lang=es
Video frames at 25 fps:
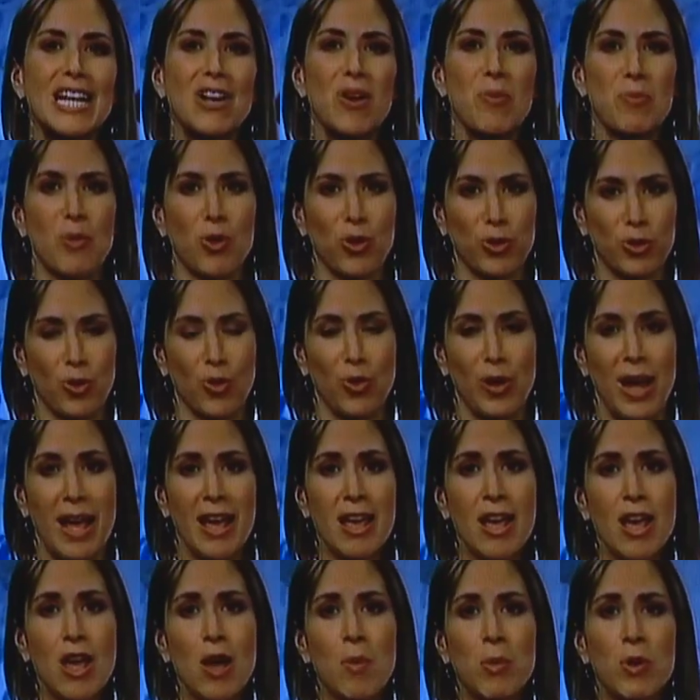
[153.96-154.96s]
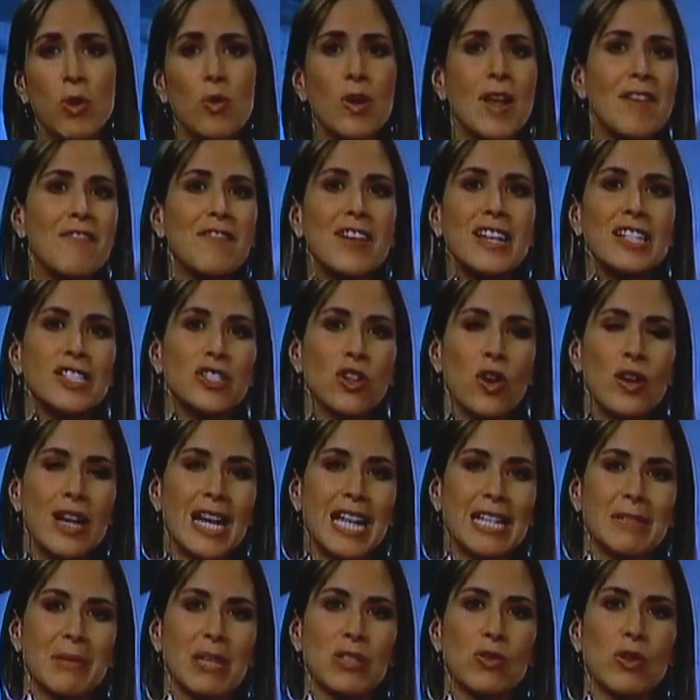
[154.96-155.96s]
también se refirió a Foro
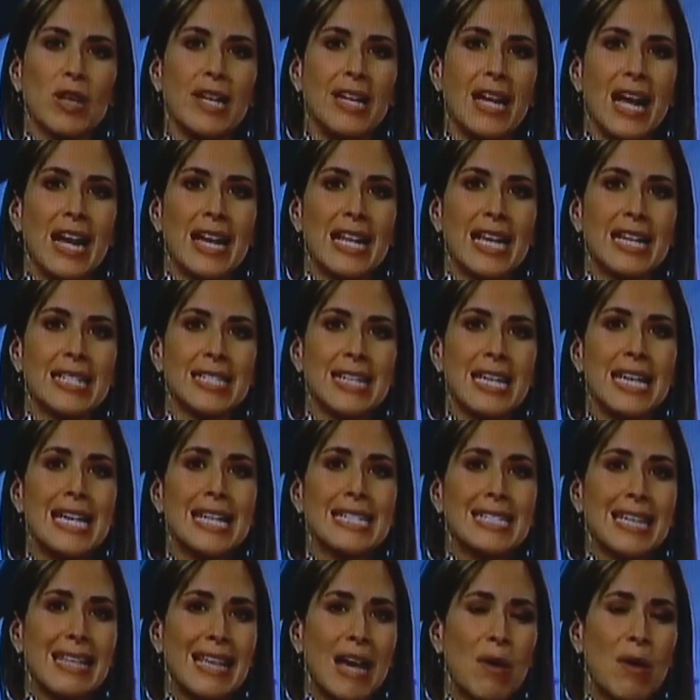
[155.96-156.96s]
TV en el encuentro con